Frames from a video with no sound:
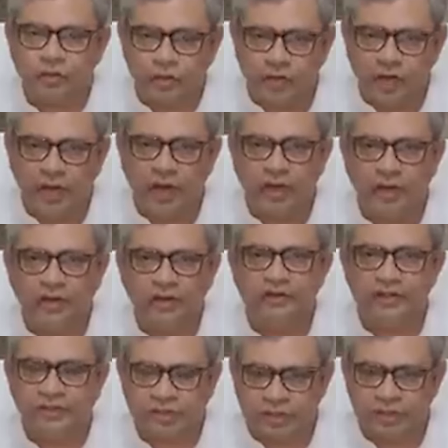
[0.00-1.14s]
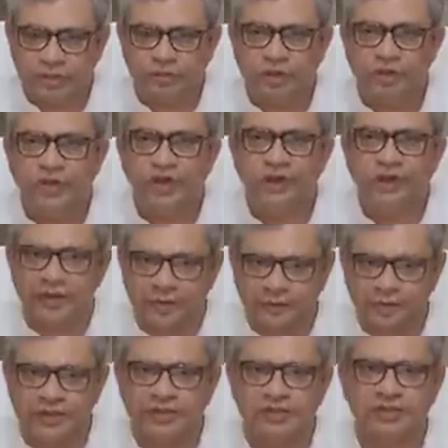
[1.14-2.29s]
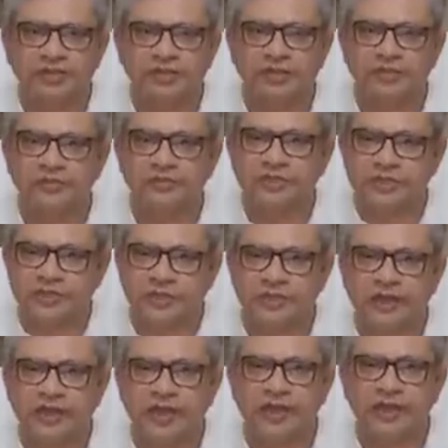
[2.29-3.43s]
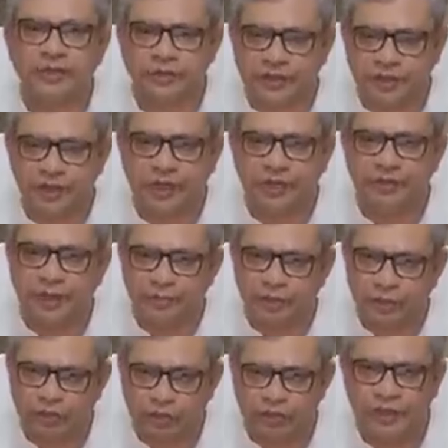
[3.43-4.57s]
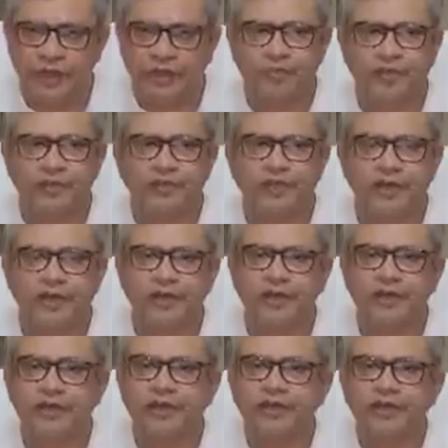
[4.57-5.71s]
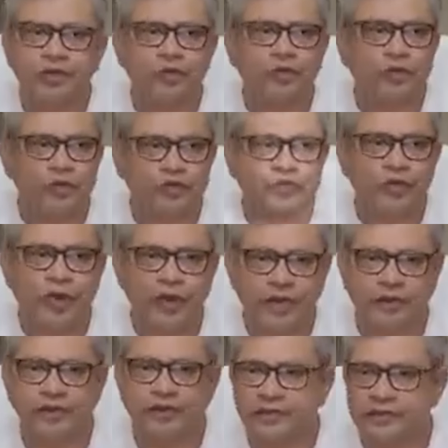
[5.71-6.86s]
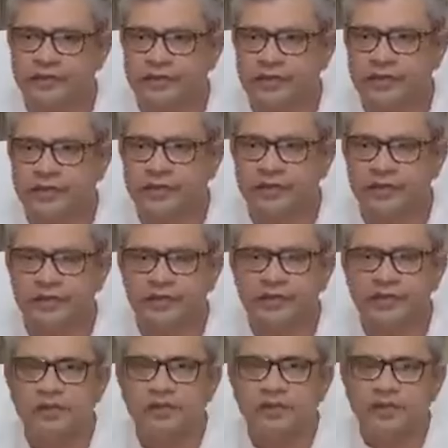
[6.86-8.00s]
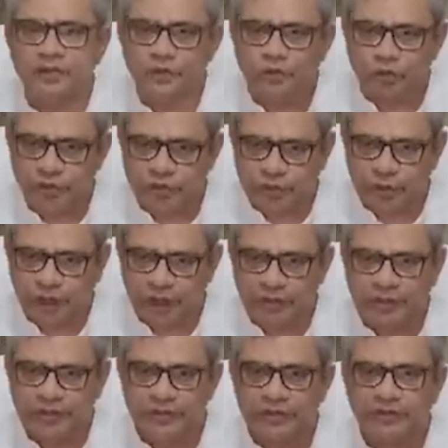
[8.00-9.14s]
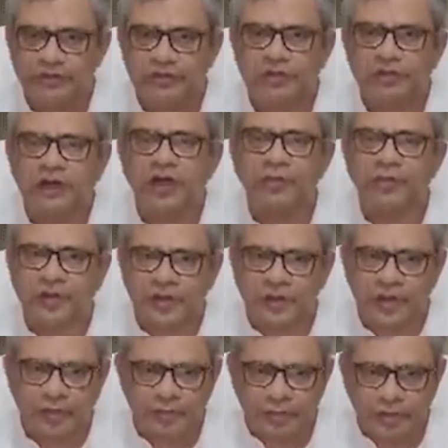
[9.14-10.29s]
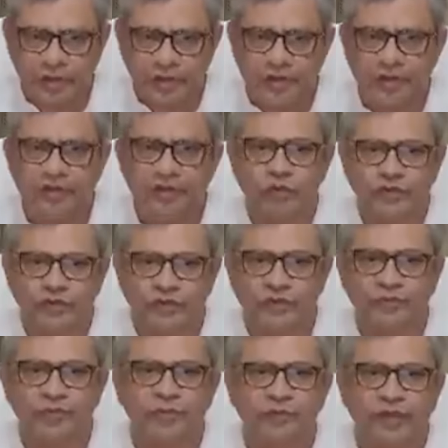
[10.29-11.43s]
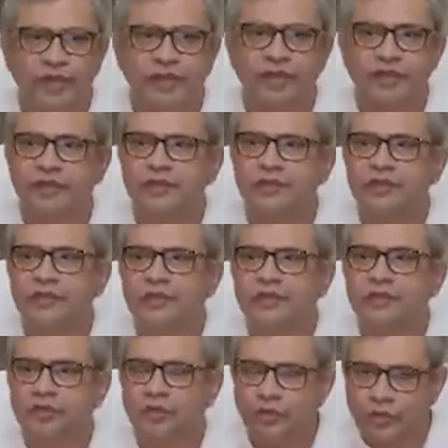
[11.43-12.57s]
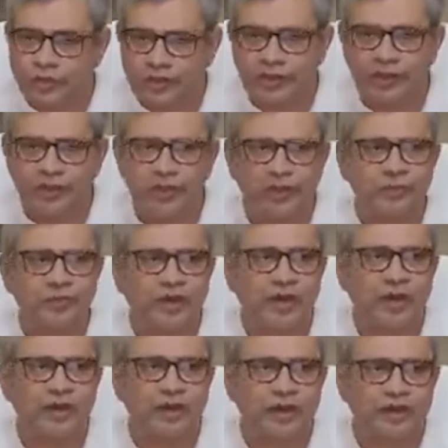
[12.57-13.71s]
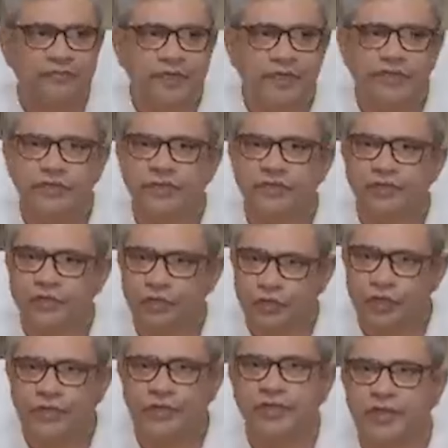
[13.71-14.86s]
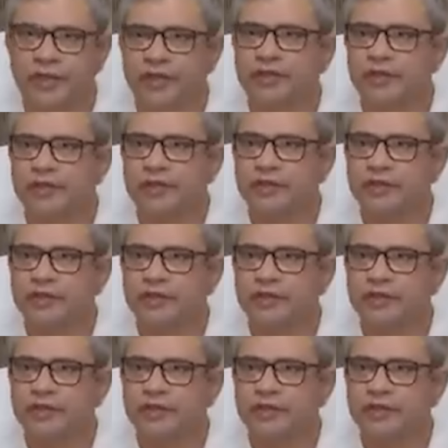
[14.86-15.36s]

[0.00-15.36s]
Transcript: उनका सिस्टम उनका इंक्रिप्शन सिस्टम जिस तरह का है उसके बारे में एप्पल खुद क्लेम करता है कि कोई उसको हैक नहीं कर सकता दूसरी बात एप्पल ने अभी कुछ ही समय पहले खुद ने अपना क्लैरिफिकेशन इश्यू कर दिया है